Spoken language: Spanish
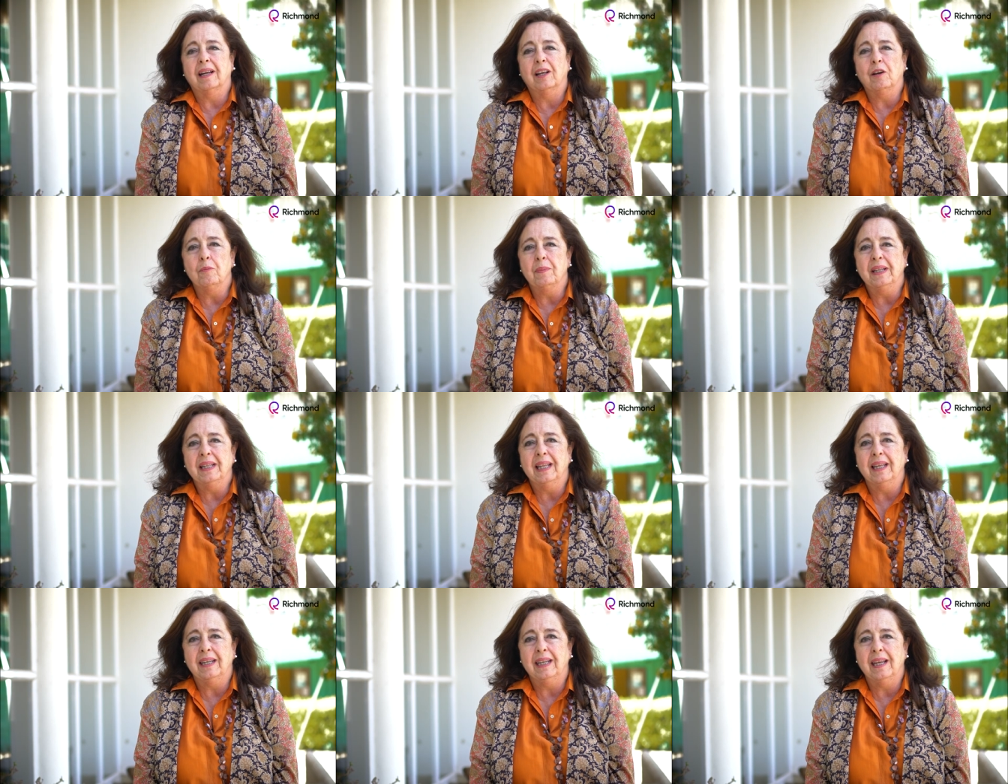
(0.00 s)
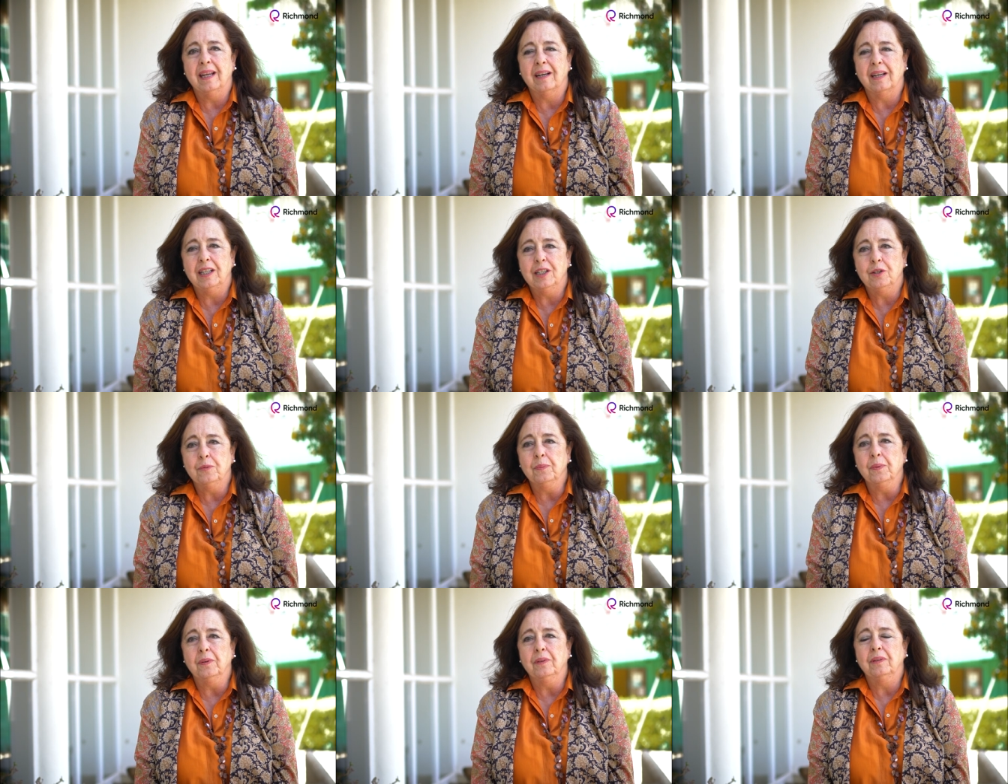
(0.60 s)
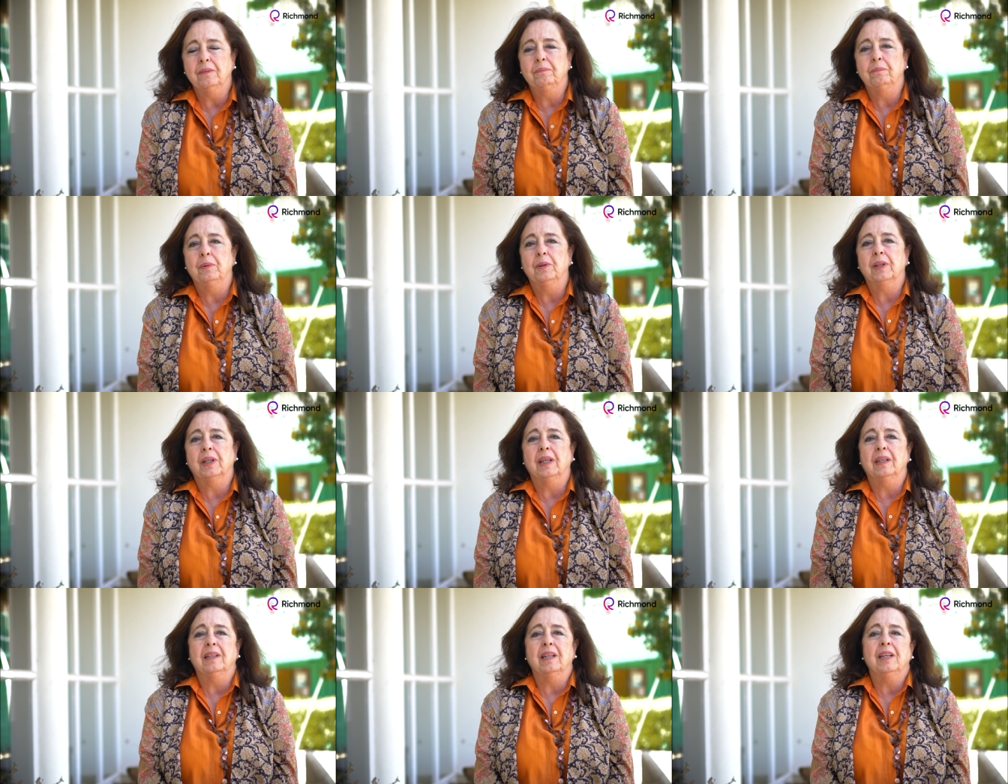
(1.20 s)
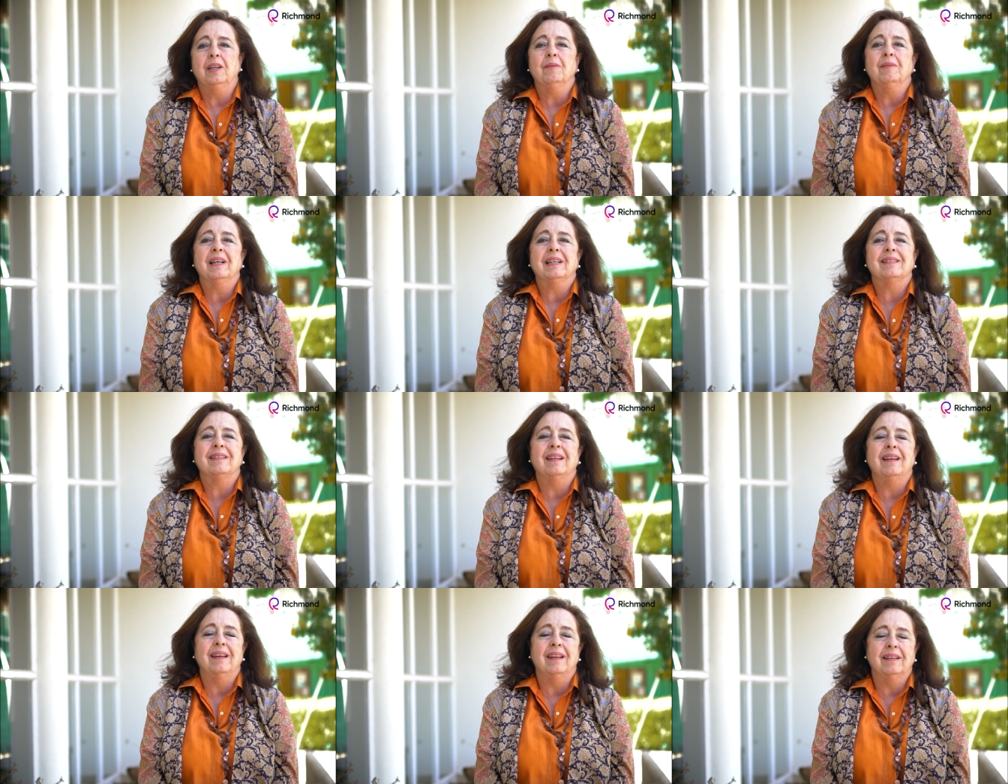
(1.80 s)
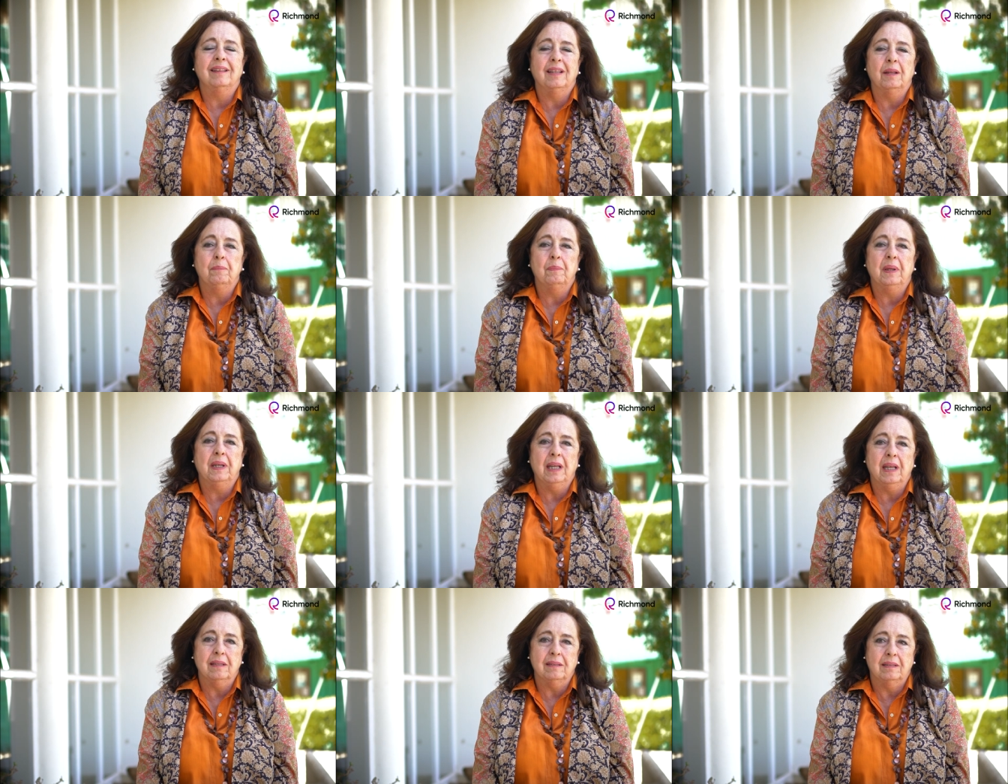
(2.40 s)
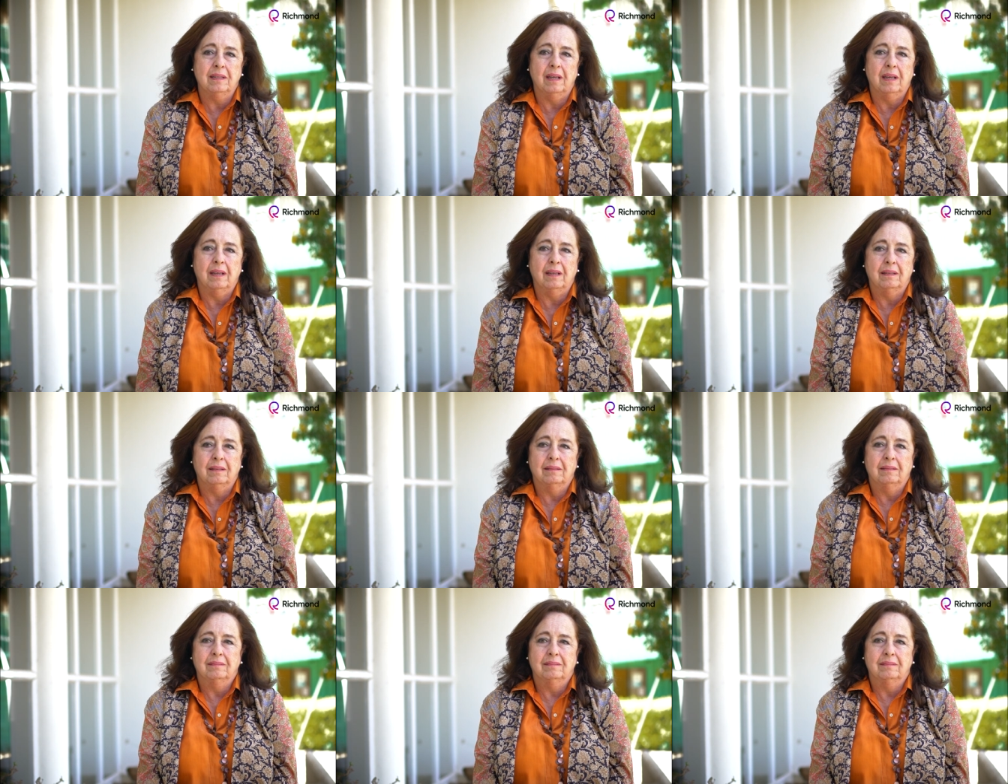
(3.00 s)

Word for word: Recomendaría Richmond porque he tenido una excelente experiencia